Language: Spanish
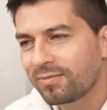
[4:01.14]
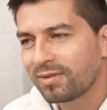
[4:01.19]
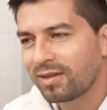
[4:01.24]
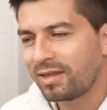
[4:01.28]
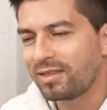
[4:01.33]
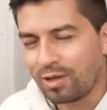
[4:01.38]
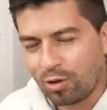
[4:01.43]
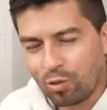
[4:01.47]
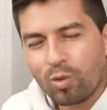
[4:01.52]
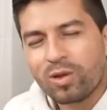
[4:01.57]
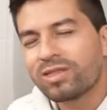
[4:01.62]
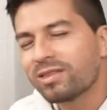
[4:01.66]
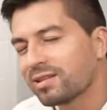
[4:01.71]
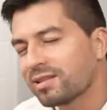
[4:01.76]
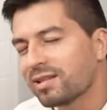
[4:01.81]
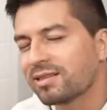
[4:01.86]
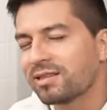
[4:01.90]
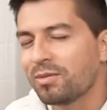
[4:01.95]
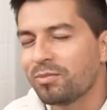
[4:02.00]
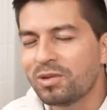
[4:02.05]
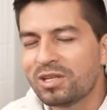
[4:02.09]
que te cuentes
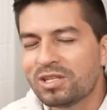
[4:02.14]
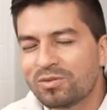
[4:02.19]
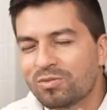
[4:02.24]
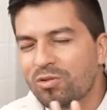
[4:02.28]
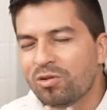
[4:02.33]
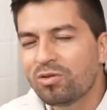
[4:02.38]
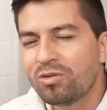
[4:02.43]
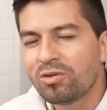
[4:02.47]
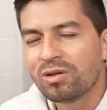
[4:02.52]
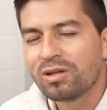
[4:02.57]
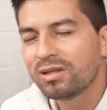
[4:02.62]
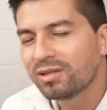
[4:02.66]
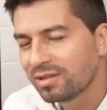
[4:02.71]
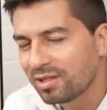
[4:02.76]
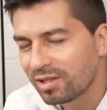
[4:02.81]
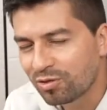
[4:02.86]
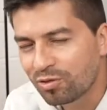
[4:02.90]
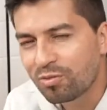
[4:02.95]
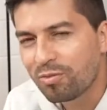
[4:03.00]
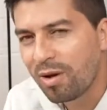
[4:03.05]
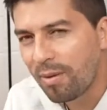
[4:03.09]
a ti mismo
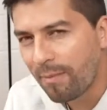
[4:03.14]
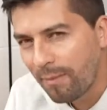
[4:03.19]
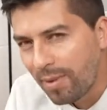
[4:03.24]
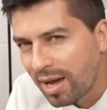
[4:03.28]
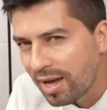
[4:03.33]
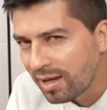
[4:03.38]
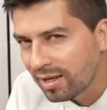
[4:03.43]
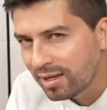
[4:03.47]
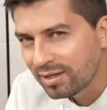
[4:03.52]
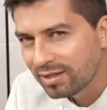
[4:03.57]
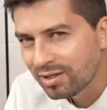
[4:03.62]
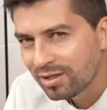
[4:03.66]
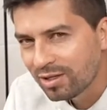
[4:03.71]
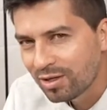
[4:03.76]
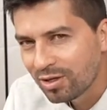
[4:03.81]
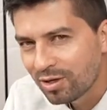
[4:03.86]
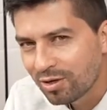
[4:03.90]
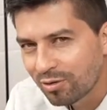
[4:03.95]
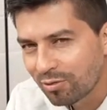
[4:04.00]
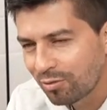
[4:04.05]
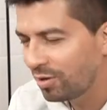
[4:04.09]
de tu mamá,
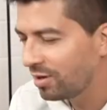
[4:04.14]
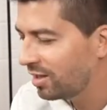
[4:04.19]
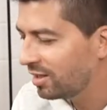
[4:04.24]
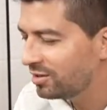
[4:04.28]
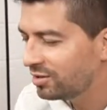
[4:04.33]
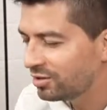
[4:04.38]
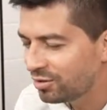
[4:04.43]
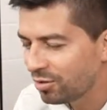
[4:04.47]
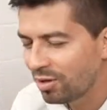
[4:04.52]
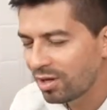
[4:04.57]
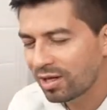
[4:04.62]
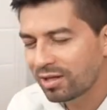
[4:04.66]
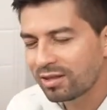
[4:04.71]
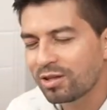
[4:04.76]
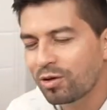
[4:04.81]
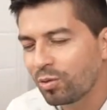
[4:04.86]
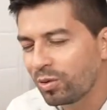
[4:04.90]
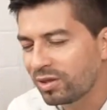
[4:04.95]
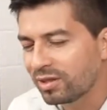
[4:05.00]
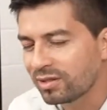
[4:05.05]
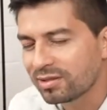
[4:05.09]
cuál es la historia que
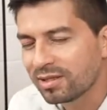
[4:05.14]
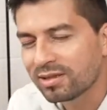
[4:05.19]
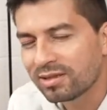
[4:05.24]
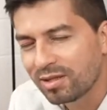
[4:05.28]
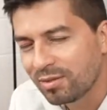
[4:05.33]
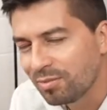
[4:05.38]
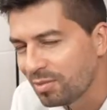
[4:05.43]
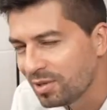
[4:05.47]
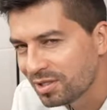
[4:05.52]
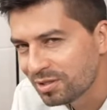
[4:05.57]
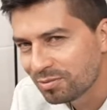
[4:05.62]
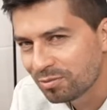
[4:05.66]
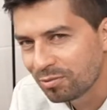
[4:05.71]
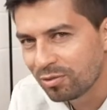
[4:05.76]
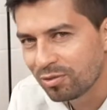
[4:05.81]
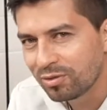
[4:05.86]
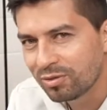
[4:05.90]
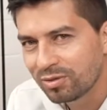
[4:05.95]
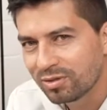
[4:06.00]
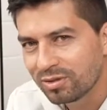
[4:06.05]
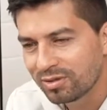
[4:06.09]
te cuentes a ti
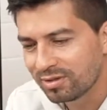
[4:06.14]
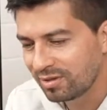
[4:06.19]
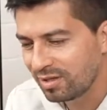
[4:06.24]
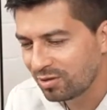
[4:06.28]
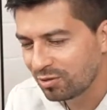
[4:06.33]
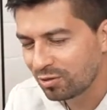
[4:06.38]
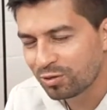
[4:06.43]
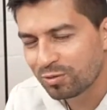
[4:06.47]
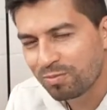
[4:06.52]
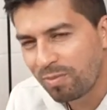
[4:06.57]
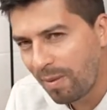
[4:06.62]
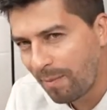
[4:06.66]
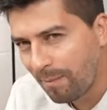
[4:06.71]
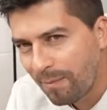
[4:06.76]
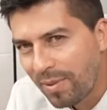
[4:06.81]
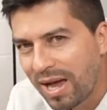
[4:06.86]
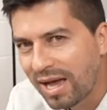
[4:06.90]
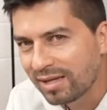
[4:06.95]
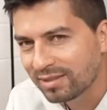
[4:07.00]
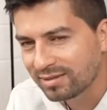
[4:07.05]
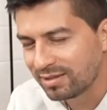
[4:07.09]
mismo de tus
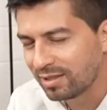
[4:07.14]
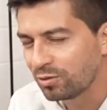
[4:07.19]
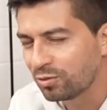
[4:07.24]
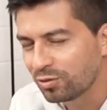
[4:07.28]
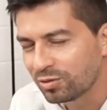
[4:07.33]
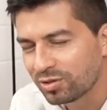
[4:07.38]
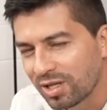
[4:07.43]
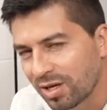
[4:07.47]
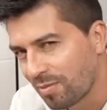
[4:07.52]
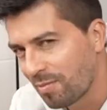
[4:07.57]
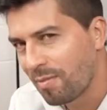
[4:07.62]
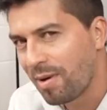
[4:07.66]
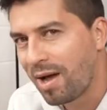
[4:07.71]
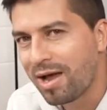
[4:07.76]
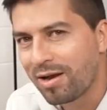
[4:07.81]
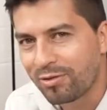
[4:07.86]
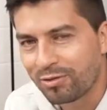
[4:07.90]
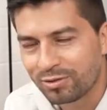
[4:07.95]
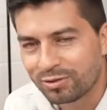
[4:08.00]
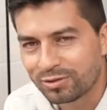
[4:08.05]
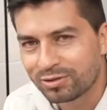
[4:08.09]
papás, de tus
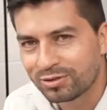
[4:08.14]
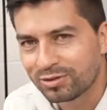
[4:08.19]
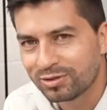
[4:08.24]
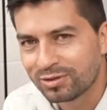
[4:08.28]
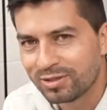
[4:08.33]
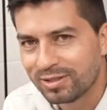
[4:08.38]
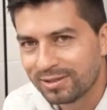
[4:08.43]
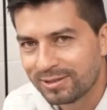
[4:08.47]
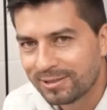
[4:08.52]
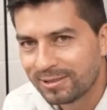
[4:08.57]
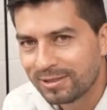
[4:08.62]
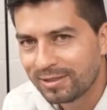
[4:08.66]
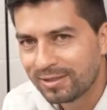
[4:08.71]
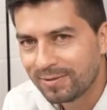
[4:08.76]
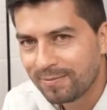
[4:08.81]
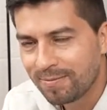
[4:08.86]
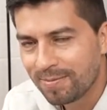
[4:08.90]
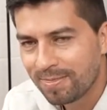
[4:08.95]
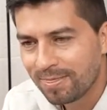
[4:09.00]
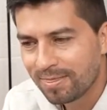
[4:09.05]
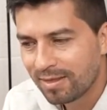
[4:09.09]
hermanos,
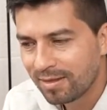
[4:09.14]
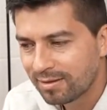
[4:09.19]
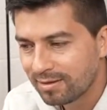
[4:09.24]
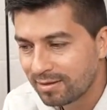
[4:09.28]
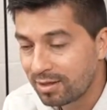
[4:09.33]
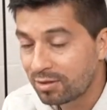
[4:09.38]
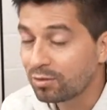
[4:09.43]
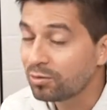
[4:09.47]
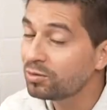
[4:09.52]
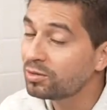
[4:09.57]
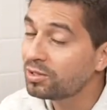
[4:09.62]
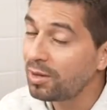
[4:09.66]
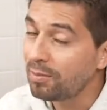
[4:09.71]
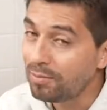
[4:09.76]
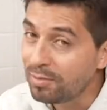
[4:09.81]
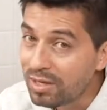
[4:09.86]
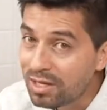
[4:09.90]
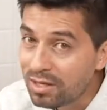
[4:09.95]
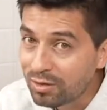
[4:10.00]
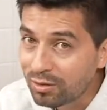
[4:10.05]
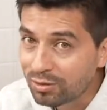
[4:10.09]
de tus
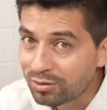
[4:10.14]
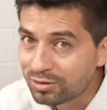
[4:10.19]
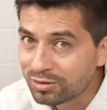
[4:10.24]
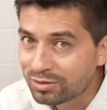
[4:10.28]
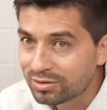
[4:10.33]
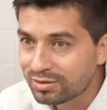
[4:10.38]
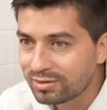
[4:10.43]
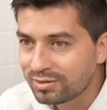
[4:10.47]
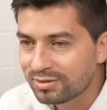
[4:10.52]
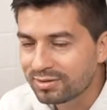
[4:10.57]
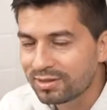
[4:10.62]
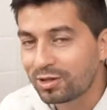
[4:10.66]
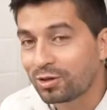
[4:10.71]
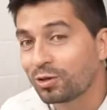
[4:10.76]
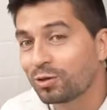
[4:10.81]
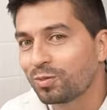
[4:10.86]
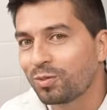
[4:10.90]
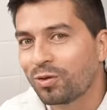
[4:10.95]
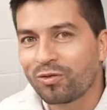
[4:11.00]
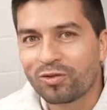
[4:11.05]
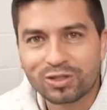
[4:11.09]
amigos, de
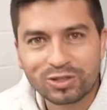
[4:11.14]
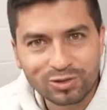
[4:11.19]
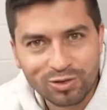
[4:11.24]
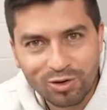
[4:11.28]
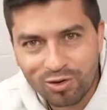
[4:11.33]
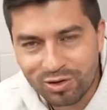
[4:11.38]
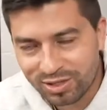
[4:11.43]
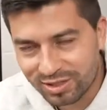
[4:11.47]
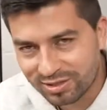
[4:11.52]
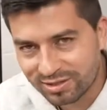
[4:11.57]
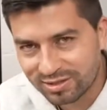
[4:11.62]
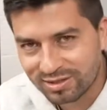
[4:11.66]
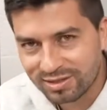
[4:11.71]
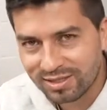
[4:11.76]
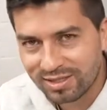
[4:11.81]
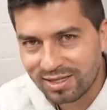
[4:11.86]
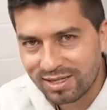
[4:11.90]
tus profesores,